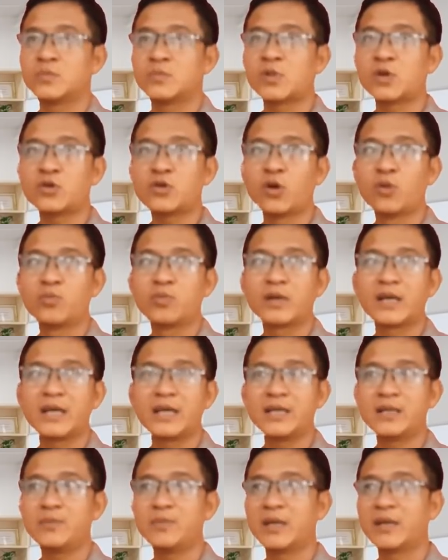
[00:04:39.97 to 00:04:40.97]
nói chung
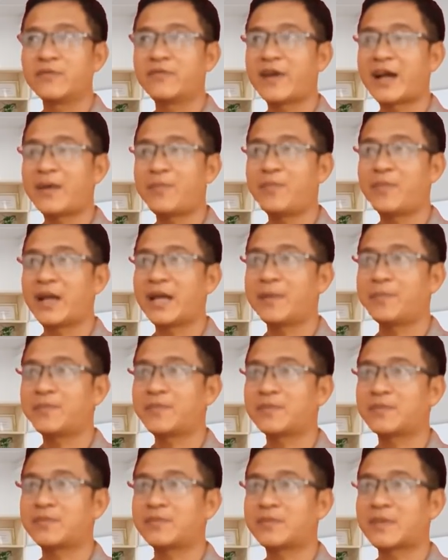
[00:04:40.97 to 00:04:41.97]
cái biện pháp mà ép
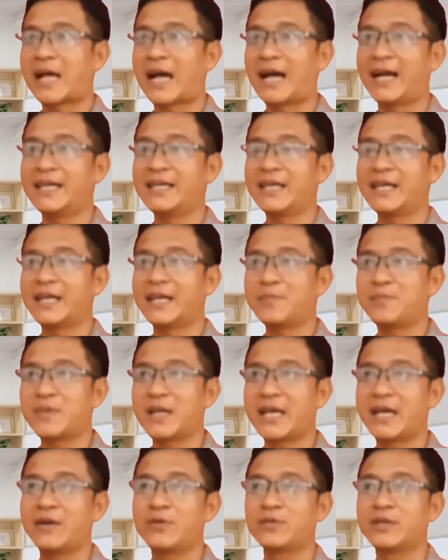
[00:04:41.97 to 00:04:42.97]
tải hay ép
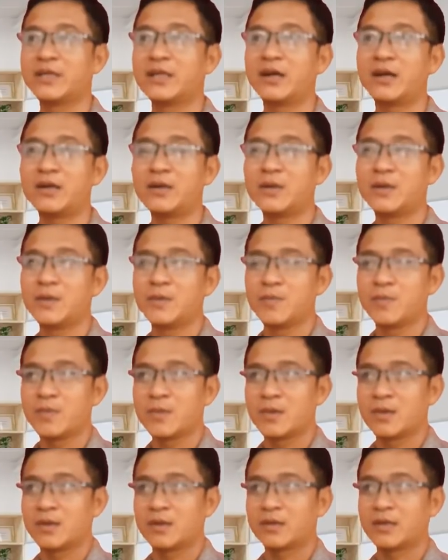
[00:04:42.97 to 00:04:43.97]
neo gì đó
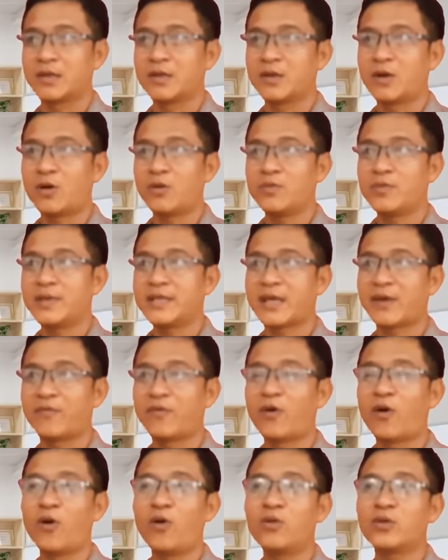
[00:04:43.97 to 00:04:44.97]
thì đối với nhà
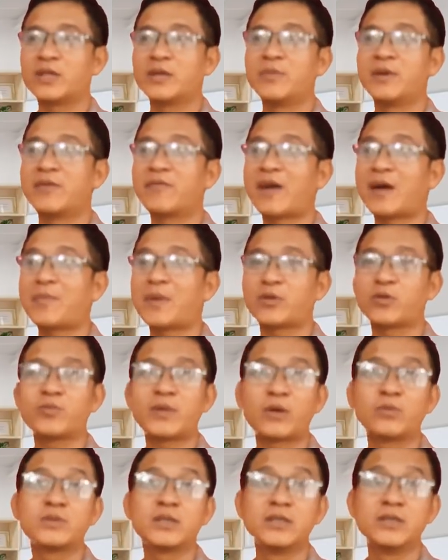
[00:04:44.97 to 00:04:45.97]
phố thì biện pháp là chúng
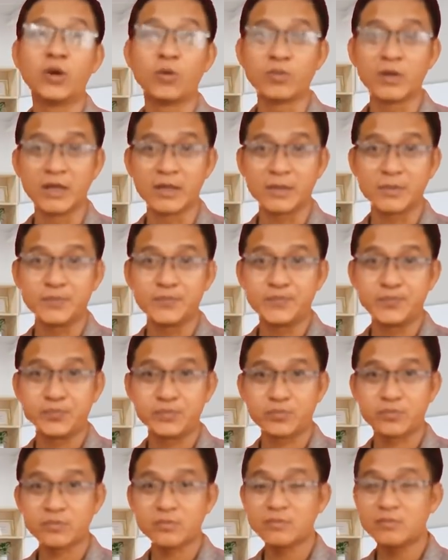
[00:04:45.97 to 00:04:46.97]
ta không sử dụng được
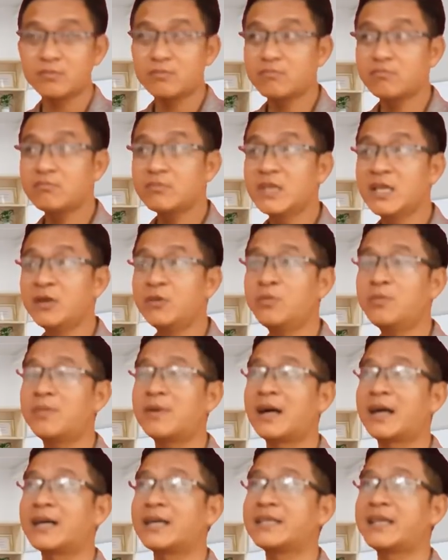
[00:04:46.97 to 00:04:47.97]
nếu
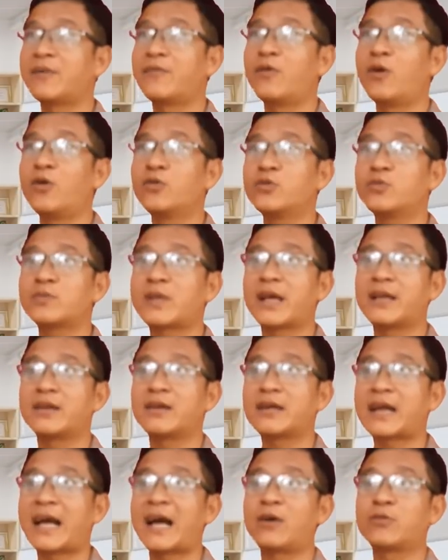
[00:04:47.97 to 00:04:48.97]
mà cái nhà phố chúng ta
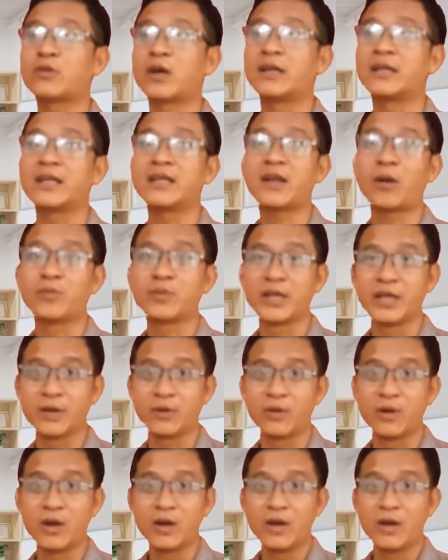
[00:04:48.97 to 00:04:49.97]
nó cao cần trải trọng
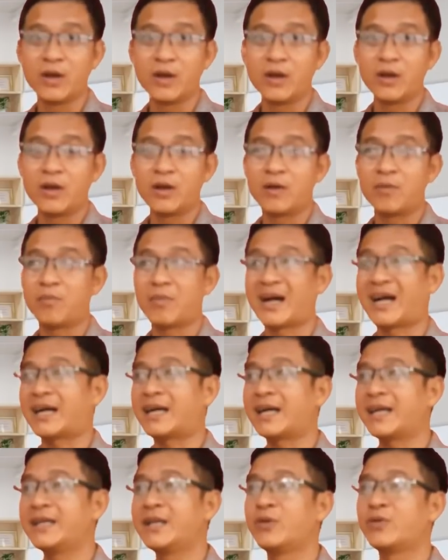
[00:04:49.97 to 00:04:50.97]
nhiều mà ừ.
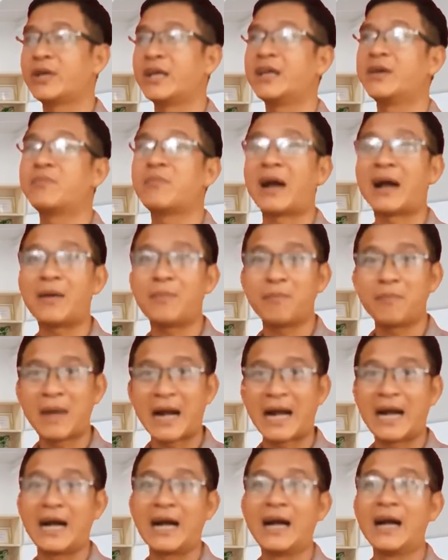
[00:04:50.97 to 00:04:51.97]
cái điều kiện mặt
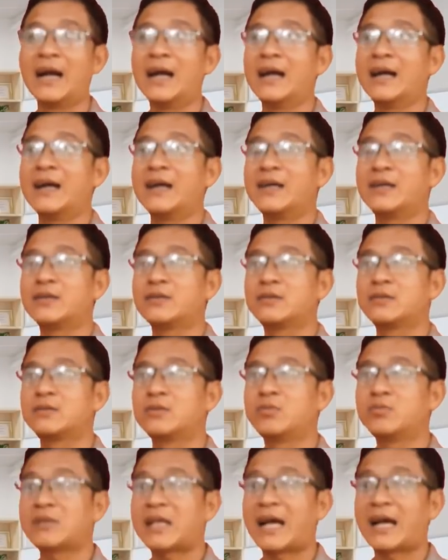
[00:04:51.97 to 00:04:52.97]
bằng
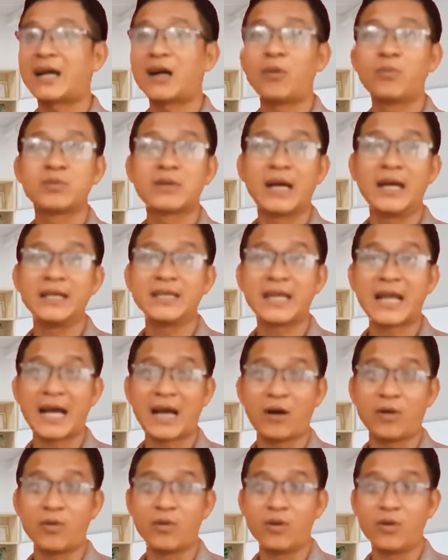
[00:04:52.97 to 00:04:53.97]
chúng ta à. không thể
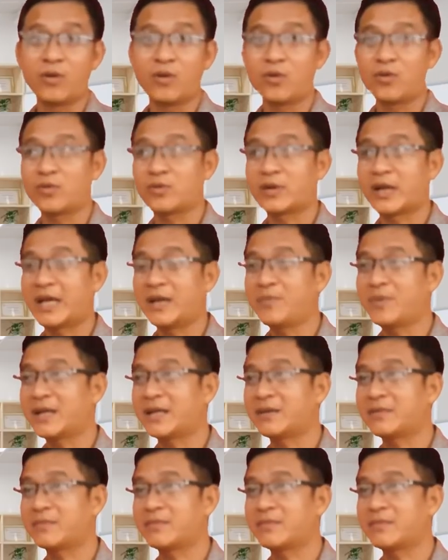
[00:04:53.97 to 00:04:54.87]
nào để mà